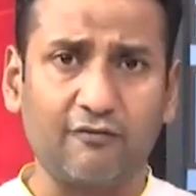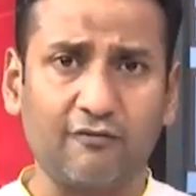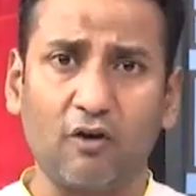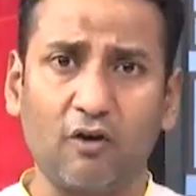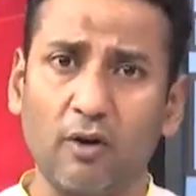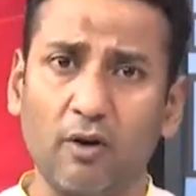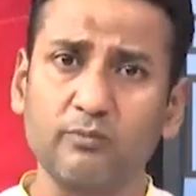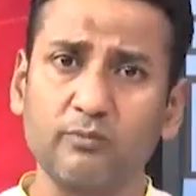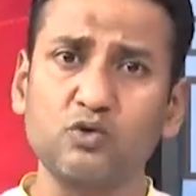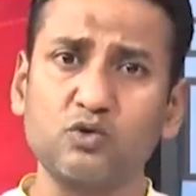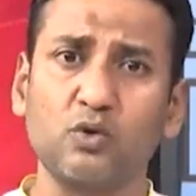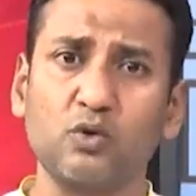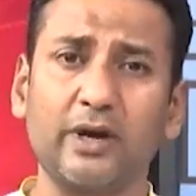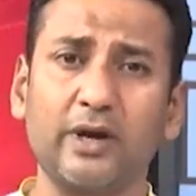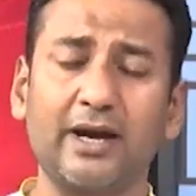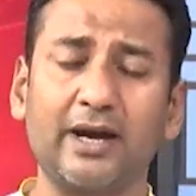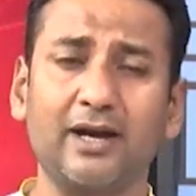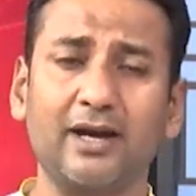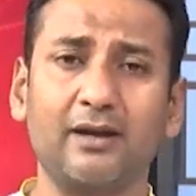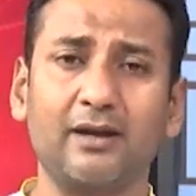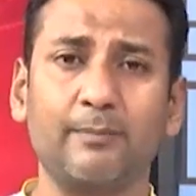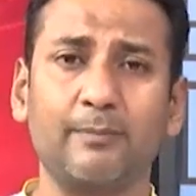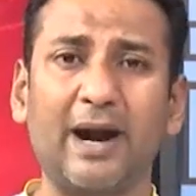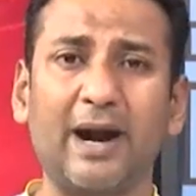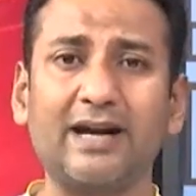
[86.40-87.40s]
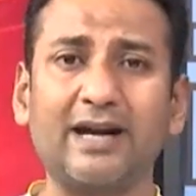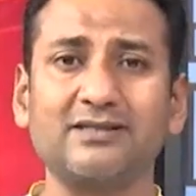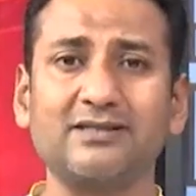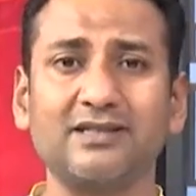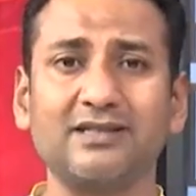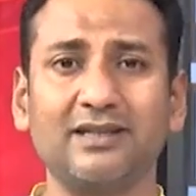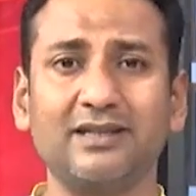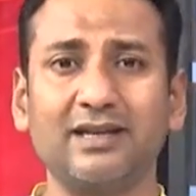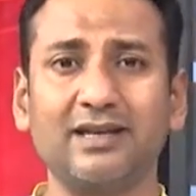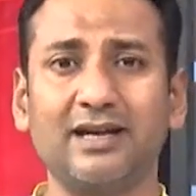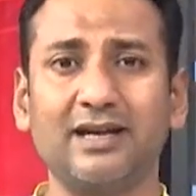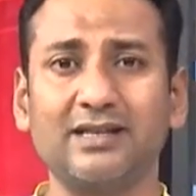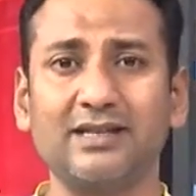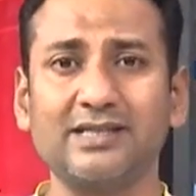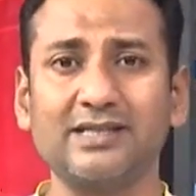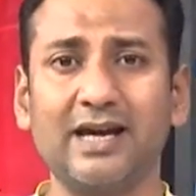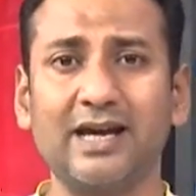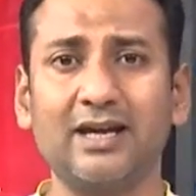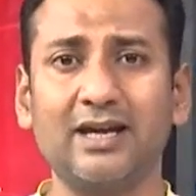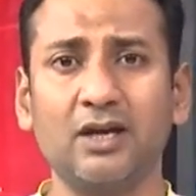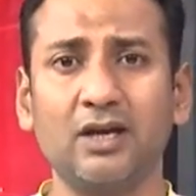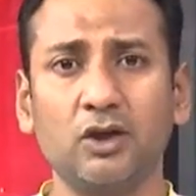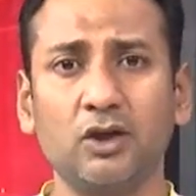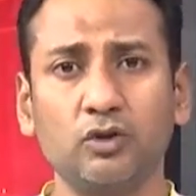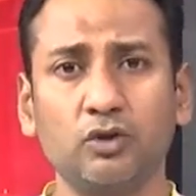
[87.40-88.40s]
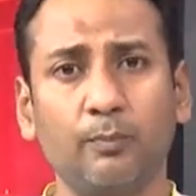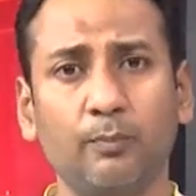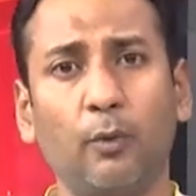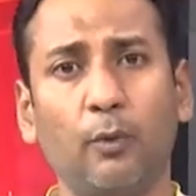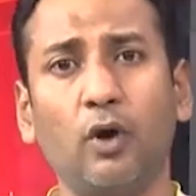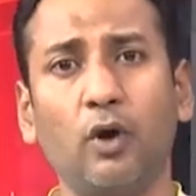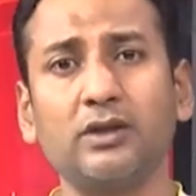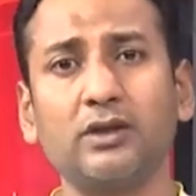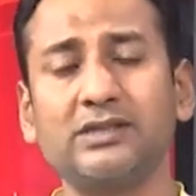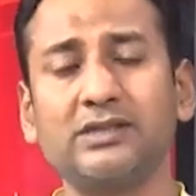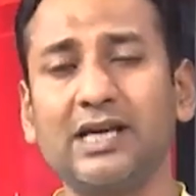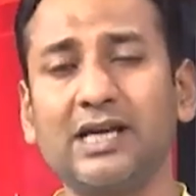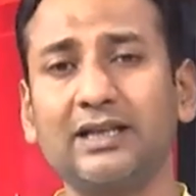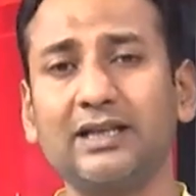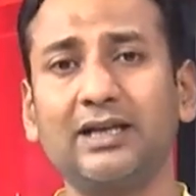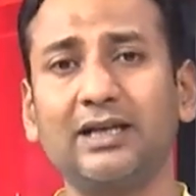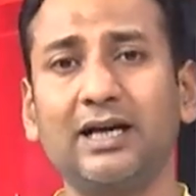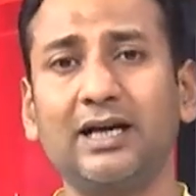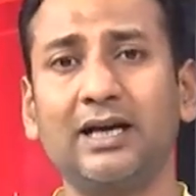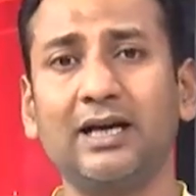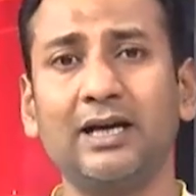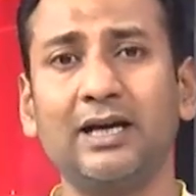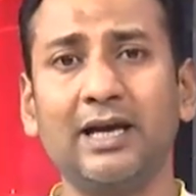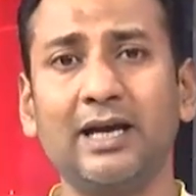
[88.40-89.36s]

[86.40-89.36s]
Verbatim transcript: फॉर्म जो है अगर बैट से देखा जाए तो बहुत ज़्यादा